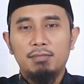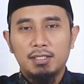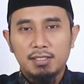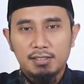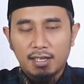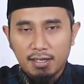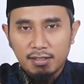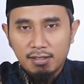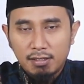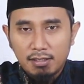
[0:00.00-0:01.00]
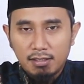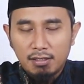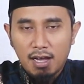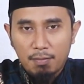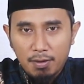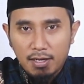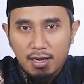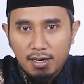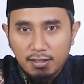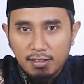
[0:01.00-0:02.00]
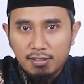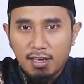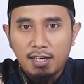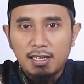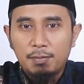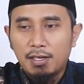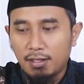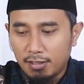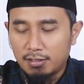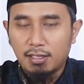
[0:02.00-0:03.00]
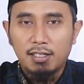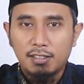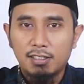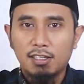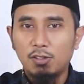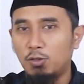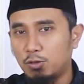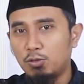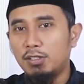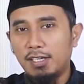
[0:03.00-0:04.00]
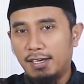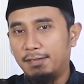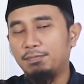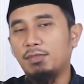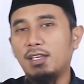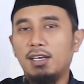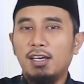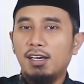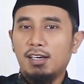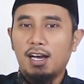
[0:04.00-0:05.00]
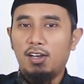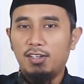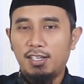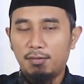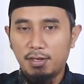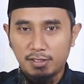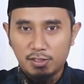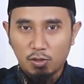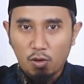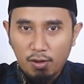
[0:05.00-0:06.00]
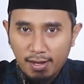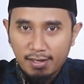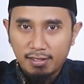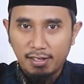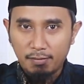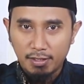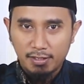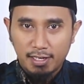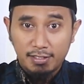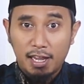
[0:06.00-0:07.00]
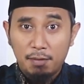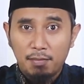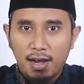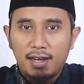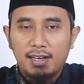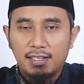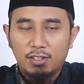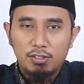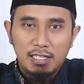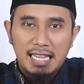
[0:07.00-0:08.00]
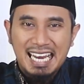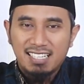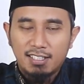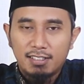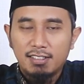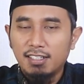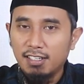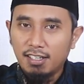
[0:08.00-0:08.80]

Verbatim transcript: berkisar eh, apa yang akan kita hadapi nanti setelah kita lulus kuliah. Kalau yang masih sekolah, yang masih SMA atau sederajat,